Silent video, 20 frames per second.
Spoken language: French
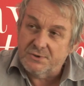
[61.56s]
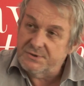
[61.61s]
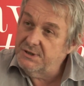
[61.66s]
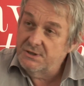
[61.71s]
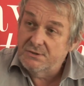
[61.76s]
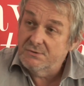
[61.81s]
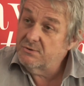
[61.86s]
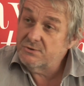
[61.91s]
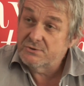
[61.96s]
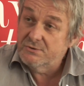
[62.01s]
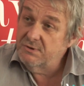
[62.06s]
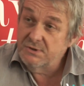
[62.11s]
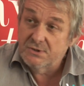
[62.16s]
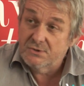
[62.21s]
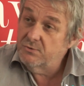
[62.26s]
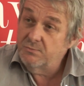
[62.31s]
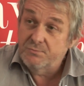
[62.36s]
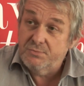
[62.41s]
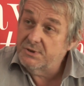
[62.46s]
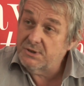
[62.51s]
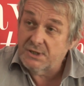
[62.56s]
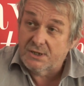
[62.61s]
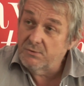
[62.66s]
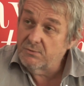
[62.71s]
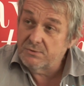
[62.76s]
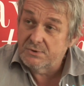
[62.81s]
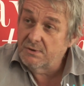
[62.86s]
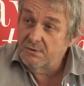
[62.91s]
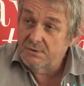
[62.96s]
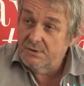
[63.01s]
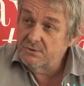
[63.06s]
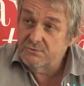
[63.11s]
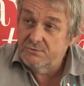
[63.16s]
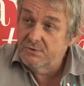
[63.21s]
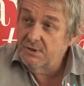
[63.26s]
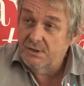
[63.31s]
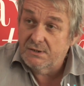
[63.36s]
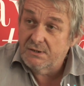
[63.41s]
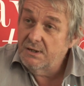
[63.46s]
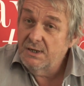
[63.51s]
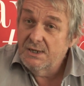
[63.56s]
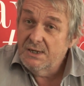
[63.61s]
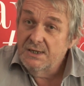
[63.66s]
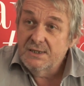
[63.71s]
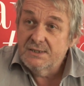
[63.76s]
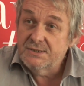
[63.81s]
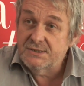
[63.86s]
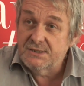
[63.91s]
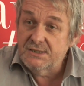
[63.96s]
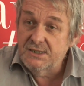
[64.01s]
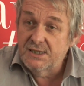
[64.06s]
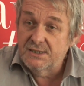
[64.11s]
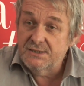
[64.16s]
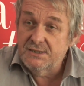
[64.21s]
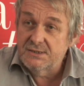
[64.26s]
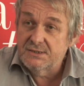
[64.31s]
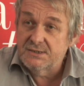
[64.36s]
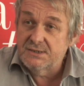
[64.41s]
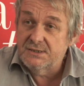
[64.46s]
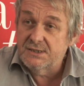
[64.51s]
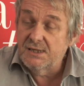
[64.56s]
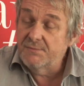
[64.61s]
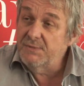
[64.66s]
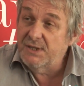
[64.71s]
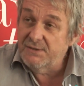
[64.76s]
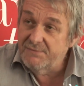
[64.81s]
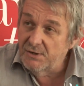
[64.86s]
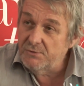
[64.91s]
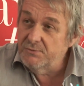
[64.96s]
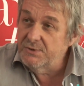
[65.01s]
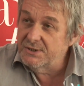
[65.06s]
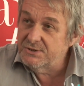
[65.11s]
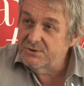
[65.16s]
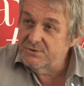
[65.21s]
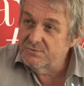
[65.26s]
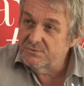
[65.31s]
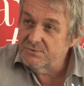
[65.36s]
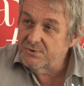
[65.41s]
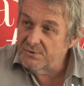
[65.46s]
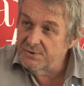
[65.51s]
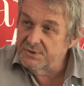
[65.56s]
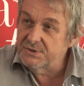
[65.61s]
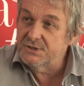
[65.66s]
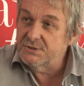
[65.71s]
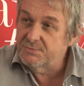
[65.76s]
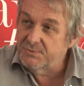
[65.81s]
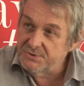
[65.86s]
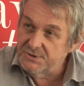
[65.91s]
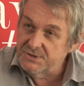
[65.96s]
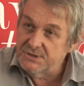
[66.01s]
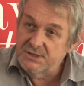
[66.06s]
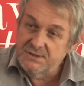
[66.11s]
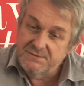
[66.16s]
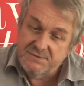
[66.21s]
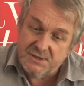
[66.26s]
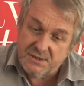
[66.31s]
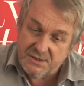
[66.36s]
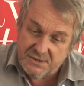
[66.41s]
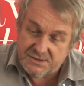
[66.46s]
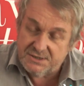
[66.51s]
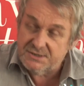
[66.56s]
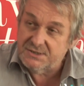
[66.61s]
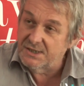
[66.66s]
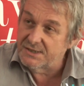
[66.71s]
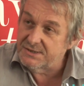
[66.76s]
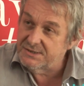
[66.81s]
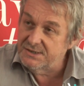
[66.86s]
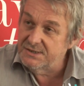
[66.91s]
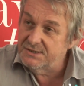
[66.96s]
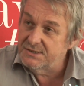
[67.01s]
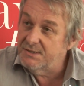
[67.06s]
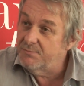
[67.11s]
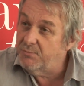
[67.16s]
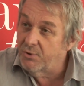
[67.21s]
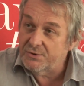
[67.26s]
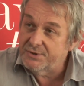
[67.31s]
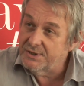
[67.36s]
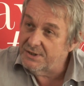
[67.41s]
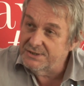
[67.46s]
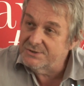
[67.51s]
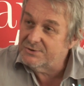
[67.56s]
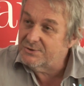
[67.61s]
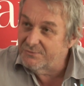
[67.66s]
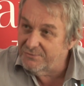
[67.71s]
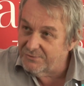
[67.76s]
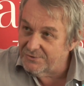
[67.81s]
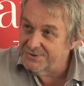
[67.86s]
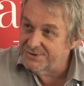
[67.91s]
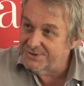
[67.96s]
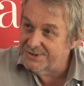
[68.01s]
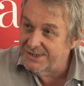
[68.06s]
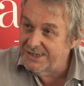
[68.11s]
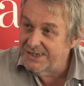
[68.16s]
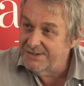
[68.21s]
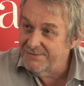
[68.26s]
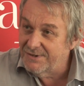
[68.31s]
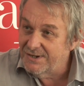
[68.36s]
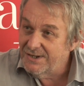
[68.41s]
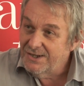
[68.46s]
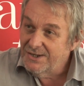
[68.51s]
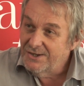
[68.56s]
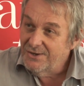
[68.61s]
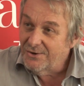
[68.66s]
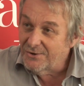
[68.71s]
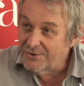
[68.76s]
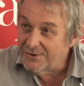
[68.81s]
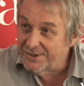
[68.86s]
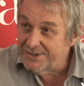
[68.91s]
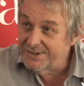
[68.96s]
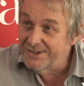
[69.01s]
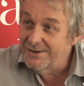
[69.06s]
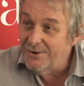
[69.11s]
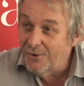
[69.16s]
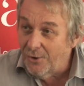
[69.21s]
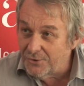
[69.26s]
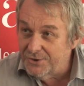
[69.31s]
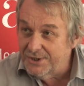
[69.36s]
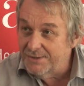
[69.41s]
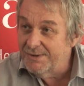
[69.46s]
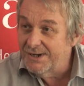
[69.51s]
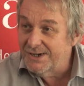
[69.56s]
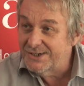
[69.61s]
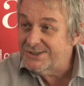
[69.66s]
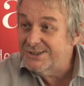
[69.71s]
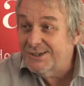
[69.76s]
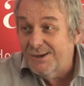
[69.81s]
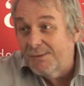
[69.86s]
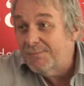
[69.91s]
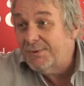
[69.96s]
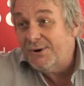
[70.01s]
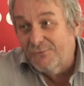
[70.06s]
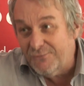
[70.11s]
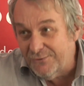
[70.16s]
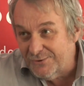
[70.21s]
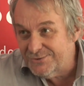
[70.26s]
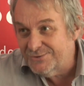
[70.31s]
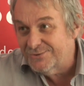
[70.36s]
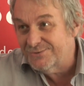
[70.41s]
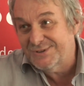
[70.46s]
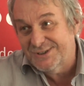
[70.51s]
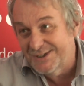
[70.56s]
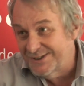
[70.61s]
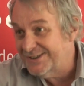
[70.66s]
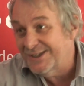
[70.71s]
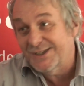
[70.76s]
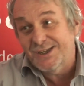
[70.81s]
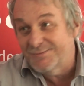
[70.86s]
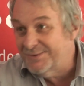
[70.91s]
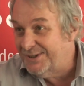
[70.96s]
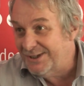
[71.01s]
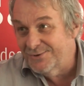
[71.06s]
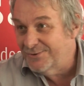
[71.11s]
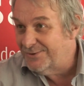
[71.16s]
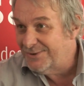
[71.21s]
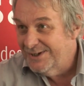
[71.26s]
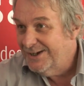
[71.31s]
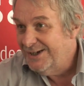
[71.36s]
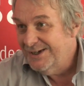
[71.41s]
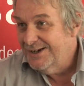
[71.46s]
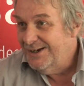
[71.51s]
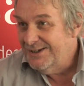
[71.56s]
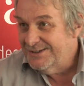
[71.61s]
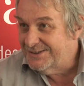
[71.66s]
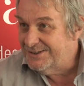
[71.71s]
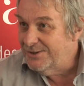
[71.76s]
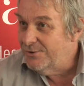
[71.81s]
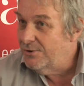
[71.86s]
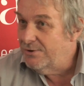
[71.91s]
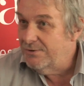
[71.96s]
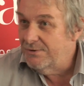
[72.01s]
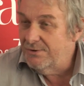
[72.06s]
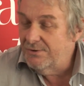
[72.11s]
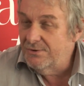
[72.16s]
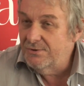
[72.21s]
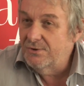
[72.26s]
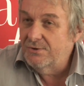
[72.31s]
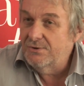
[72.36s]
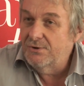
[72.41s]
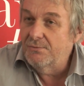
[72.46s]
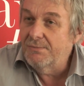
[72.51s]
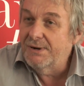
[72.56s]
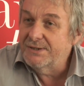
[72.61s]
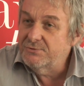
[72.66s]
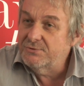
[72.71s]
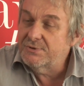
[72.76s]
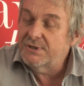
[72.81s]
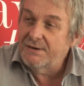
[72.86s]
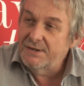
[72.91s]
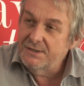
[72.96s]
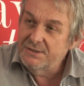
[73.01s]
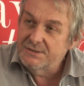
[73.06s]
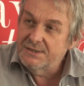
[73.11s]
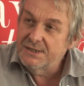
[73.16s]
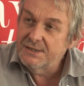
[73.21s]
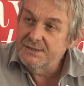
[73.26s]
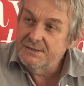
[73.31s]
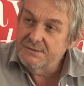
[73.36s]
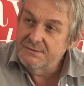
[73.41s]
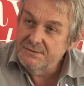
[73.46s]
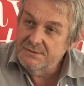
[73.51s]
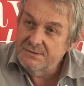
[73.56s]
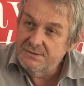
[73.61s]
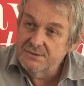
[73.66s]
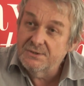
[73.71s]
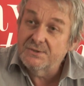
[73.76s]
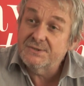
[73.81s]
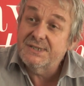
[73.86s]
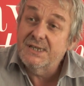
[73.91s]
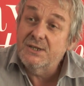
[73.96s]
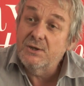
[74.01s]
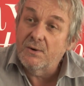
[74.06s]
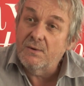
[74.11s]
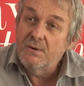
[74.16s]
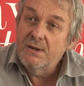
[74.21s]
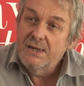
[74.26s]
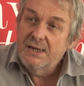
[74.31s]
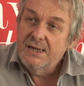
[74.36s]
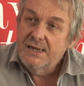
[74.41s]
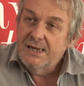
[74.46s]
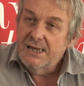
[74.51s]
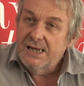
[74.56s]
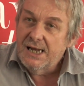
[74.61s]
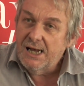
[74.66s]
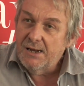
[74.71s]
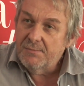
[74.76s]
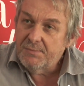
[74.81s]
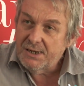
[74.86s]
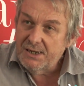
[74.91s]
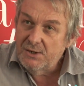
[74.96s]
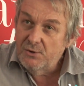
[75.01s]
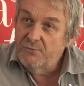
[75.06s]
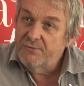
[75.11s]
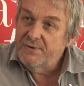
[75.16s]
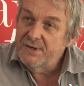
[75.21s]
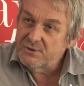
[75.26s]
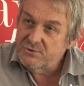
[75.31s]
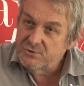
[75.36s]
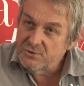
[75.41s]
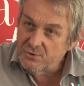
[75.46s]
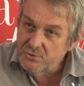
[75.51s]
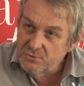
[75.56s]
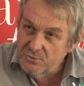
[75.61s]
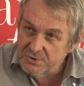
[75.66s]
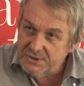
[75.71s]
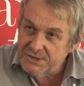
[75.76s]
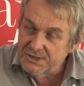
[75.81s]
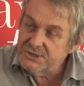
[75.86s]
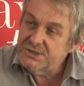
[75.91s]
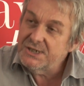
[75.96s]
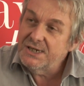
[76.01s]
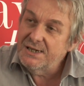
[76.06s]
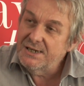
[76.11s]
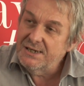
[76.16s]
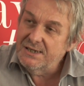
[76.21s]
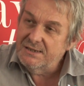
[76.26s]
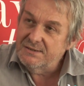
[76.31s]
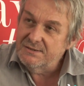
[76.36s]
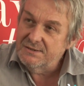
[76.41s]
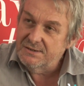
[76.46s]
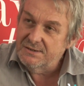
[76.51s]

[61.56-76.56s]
enseignant, je veux dire, depuis très longtemps. Hein, je s'il y a des systèmes d'évaluation dans les dispositifs, s'il y a des exercices, c'est pour regarder ce que font les élèves, regarder leur démarche et après, en fonction de ça, de s'adapter. c'est le, le, base du travail d'un enseignant. Après, le faire sur une autre échelle, euh,